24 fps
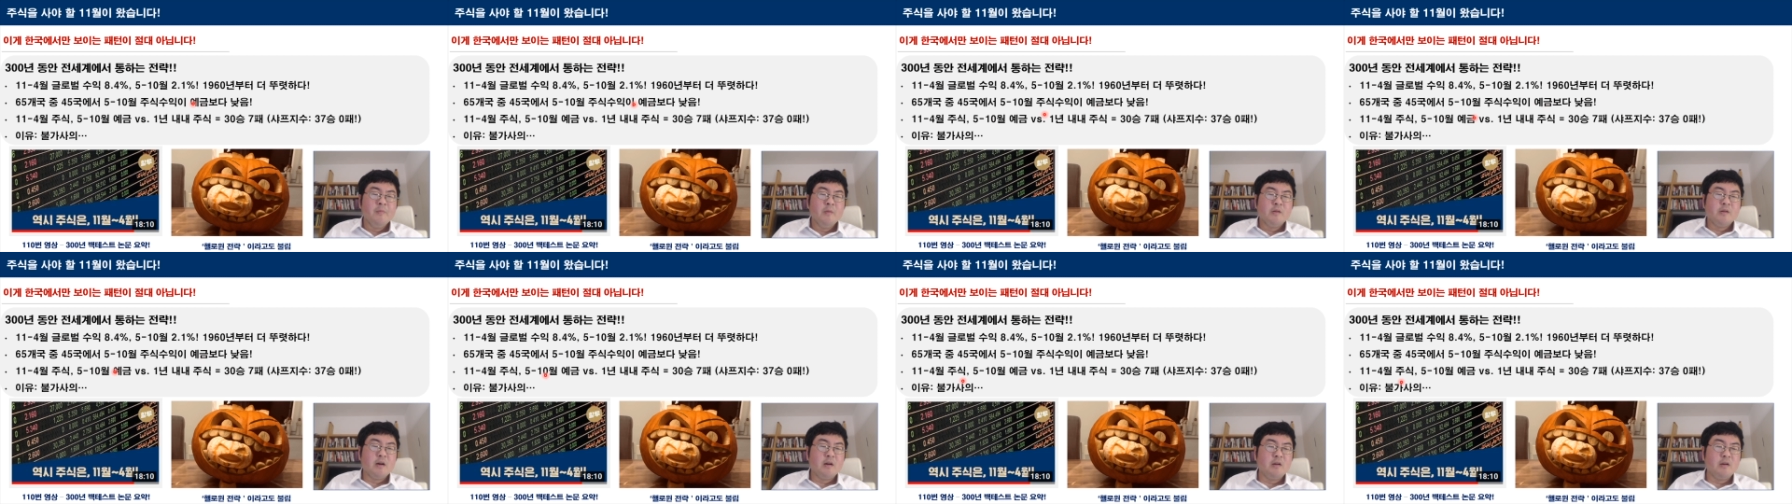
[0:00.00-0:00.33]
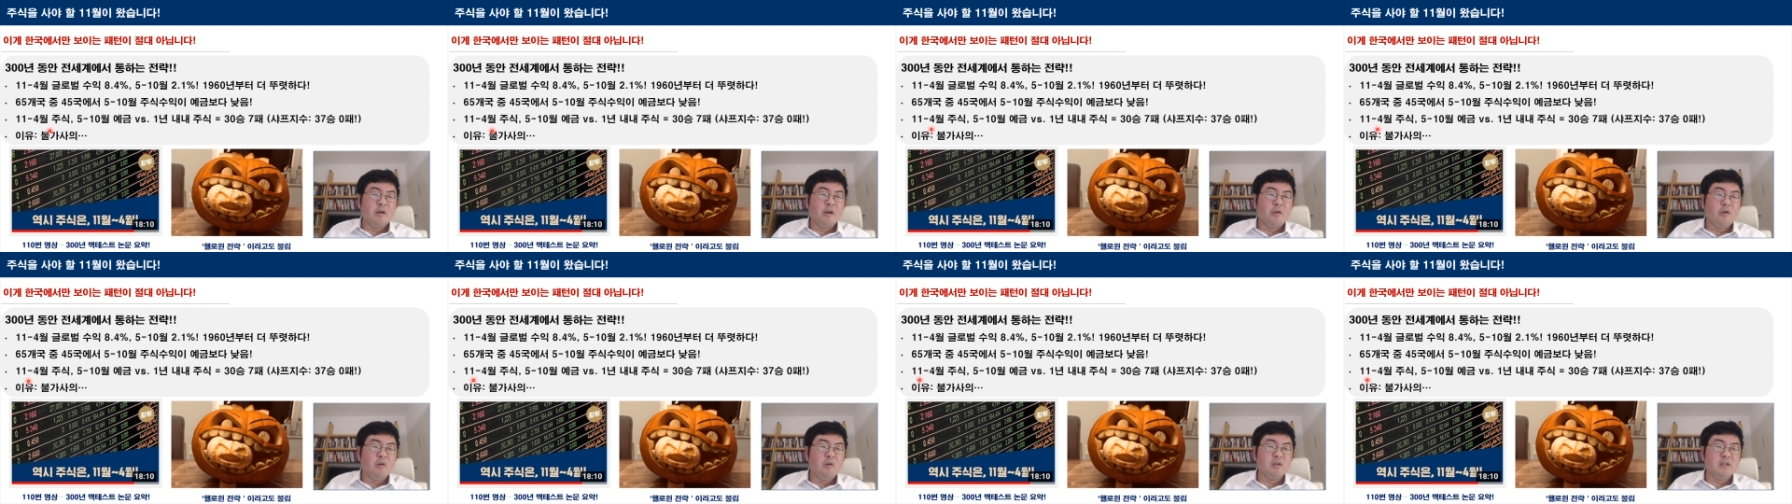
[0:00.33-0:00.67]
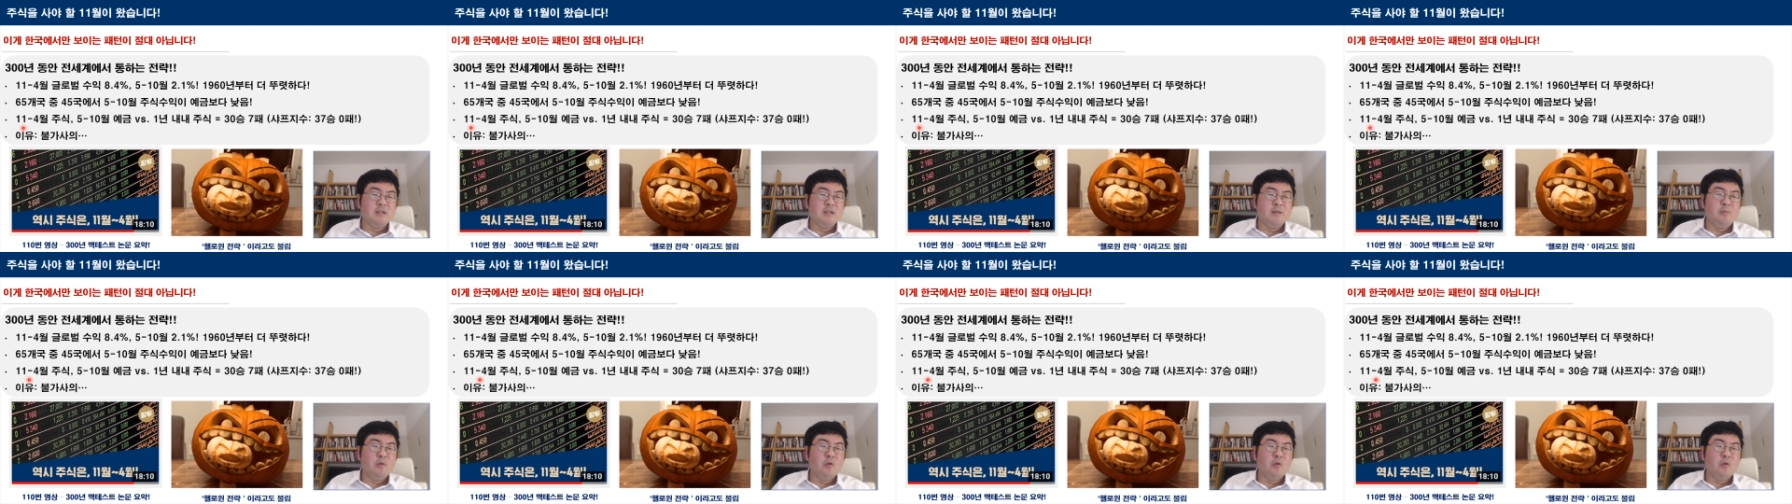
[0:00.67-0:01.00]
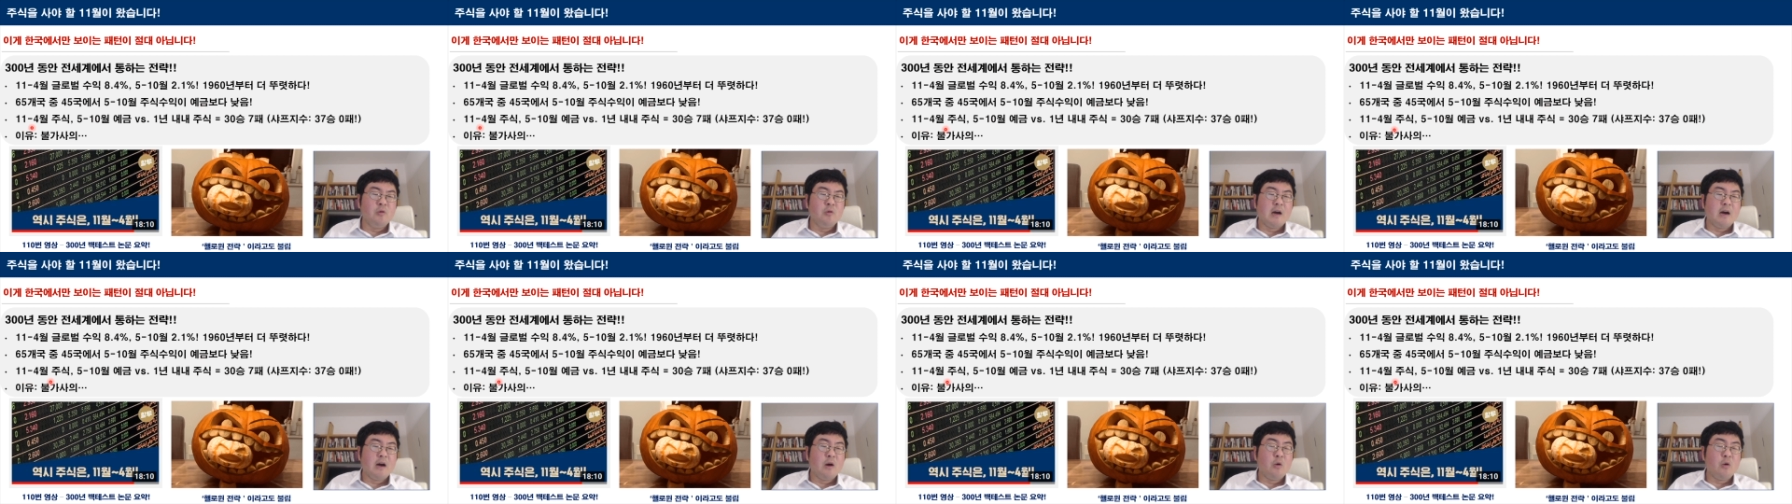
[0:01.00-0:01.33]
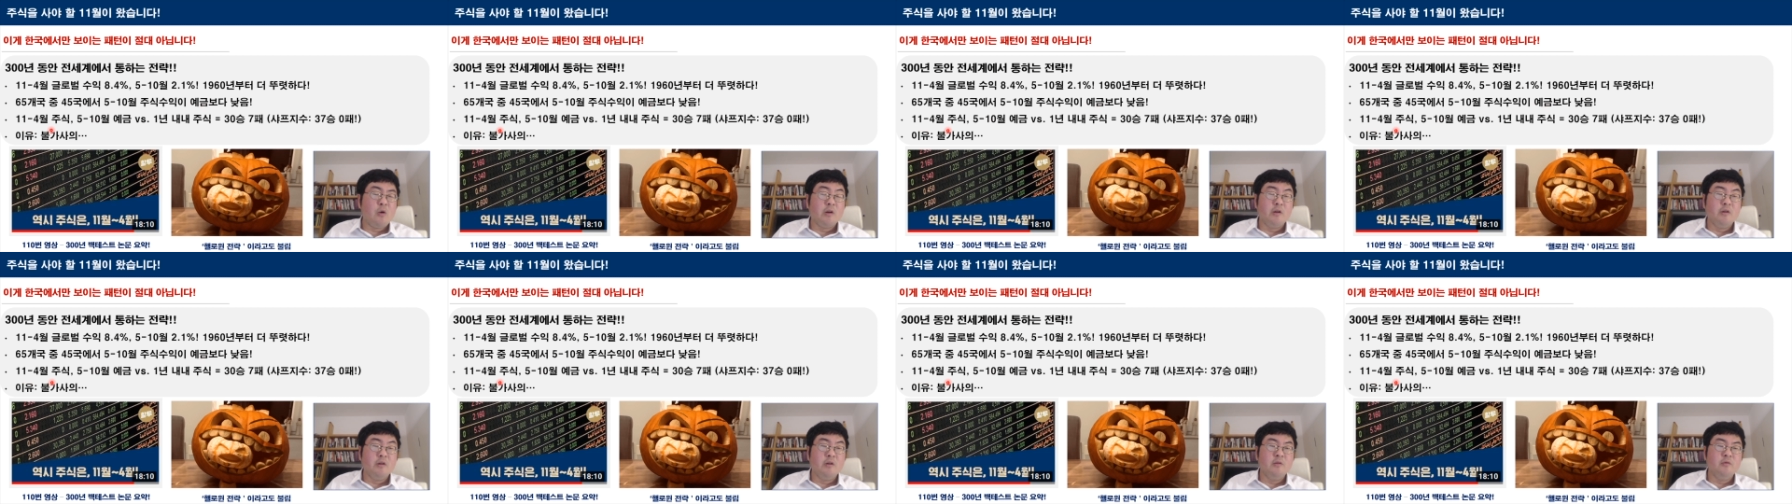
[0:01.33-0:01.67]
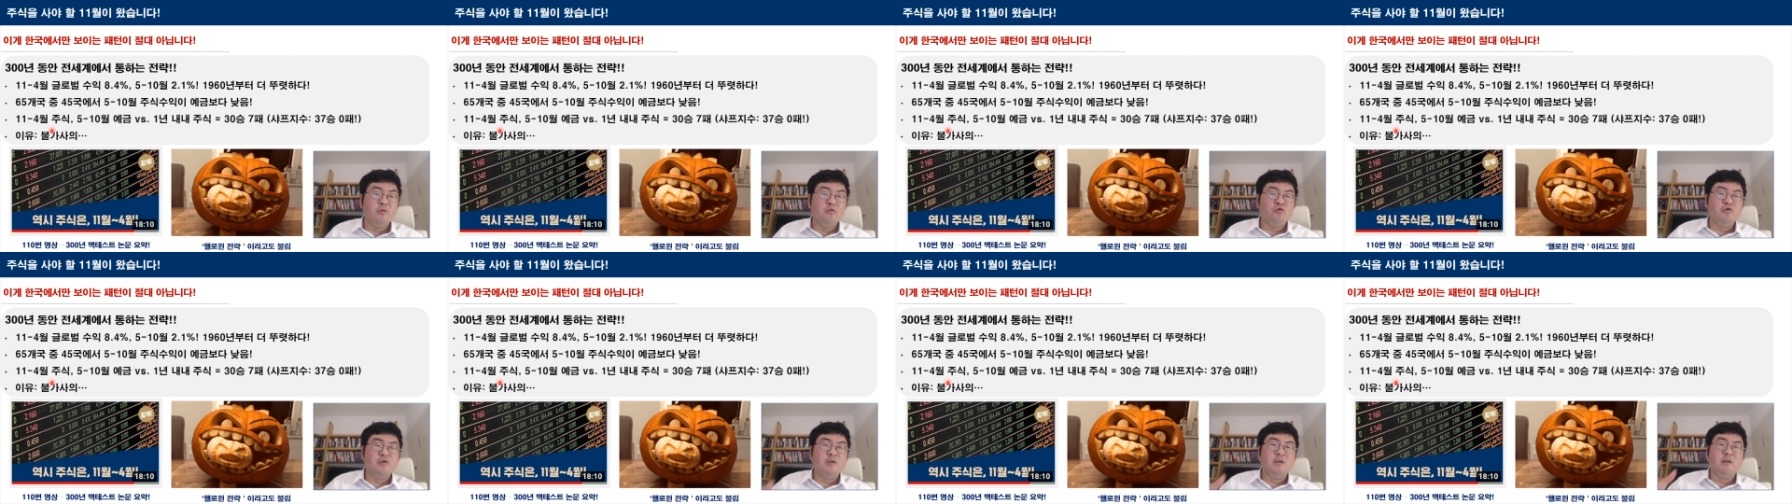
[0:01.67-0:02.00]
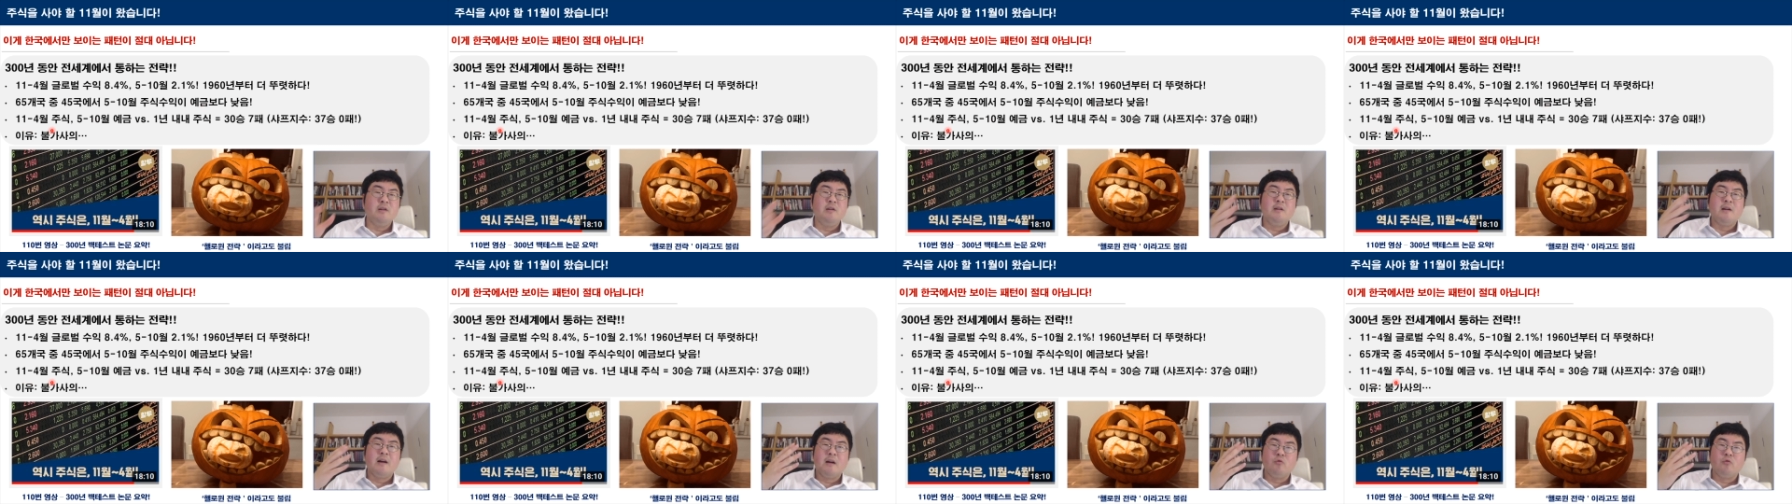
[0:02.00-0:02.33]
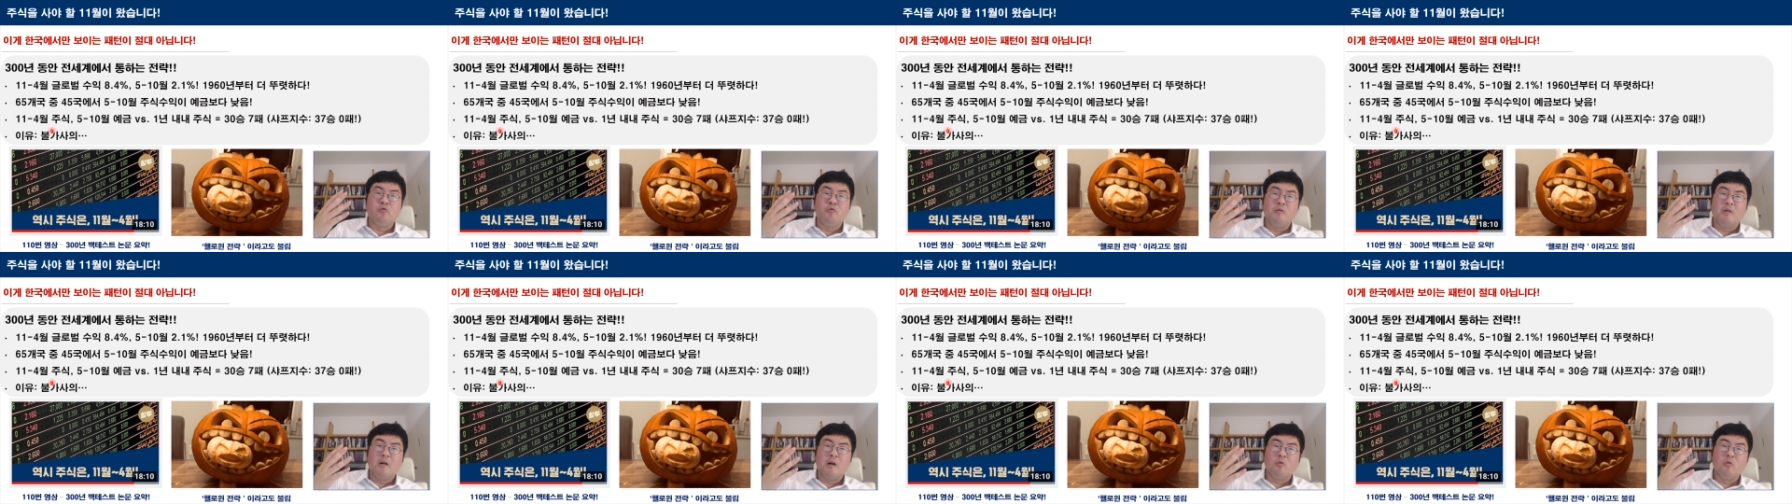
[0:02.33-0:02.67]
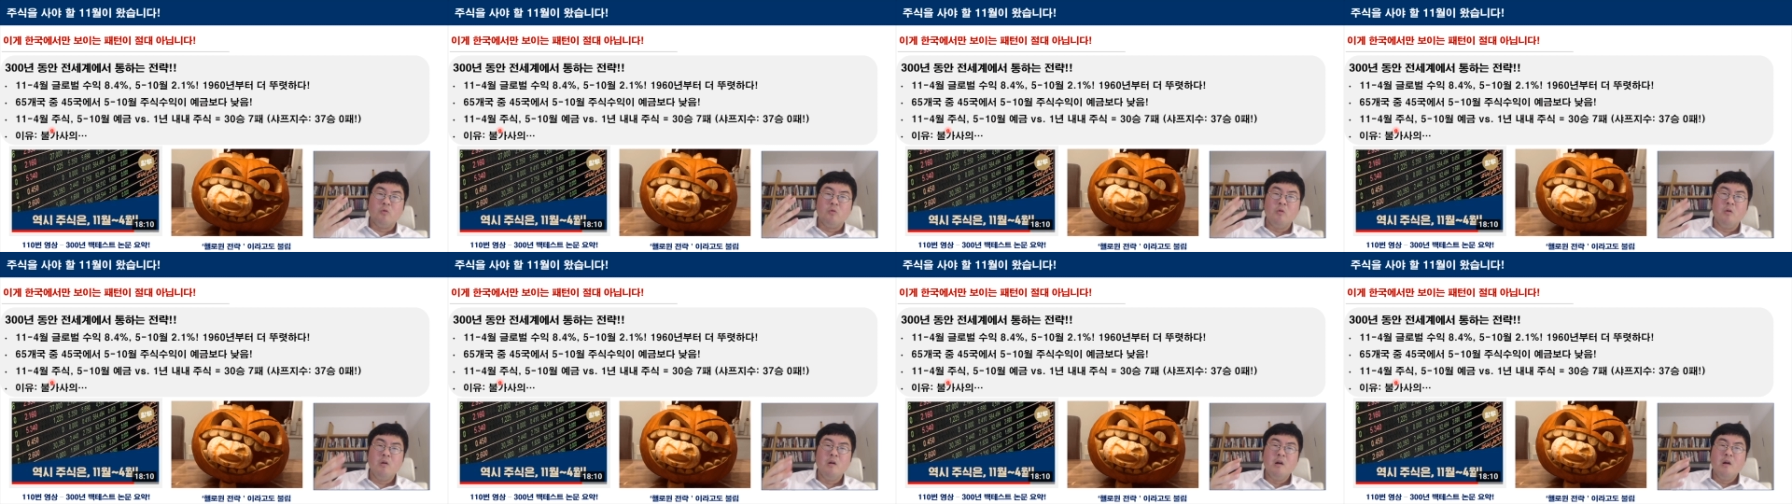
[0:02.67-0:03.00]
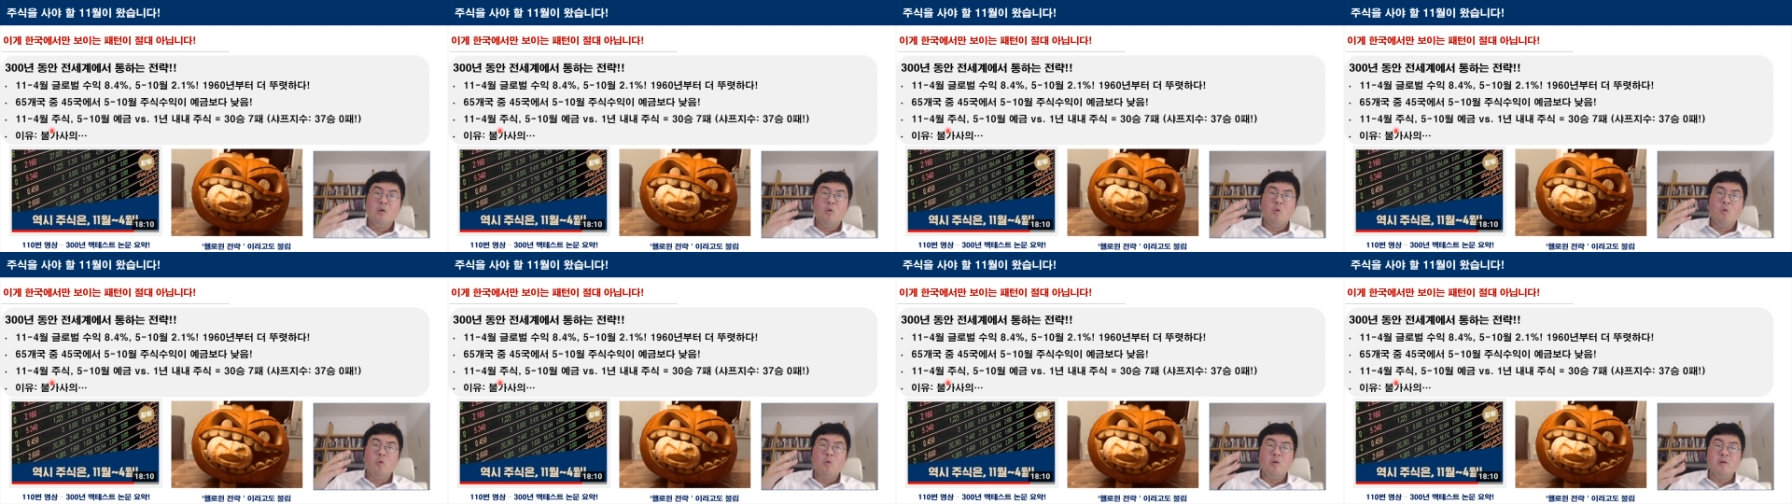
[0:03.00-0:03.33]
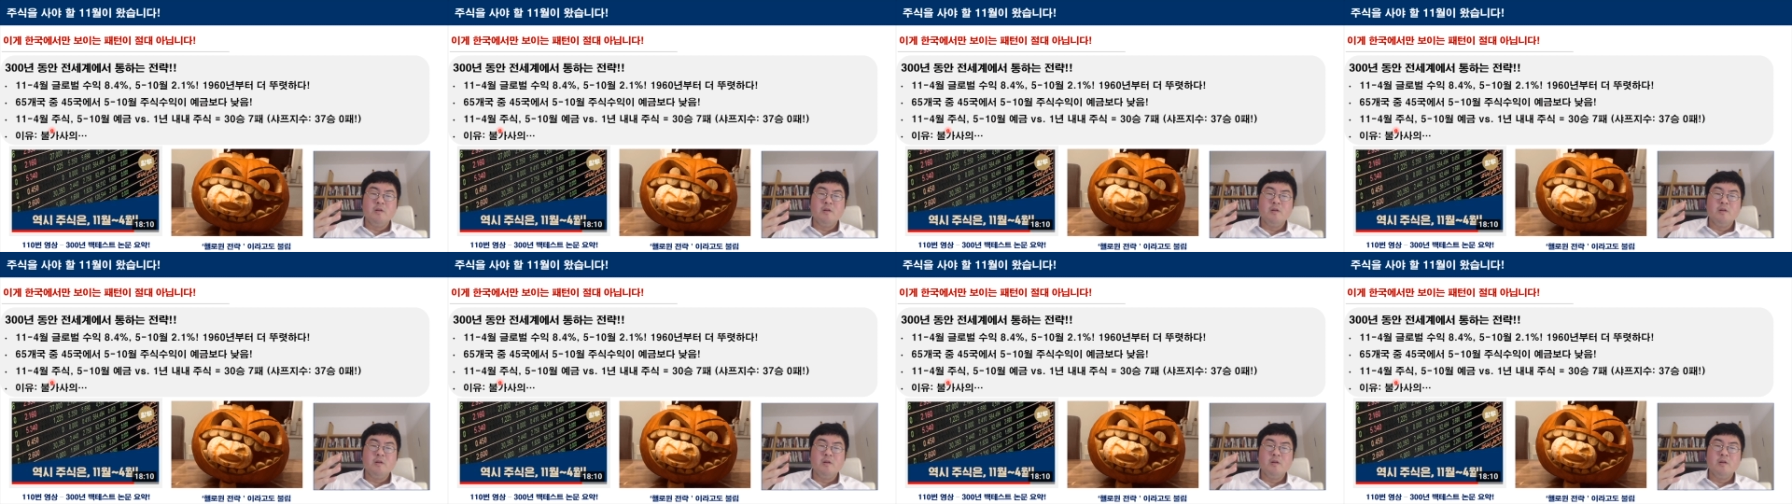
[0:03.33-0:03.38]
자, 그래서 11월, 4월에는 주식을 갖고 가고 5월,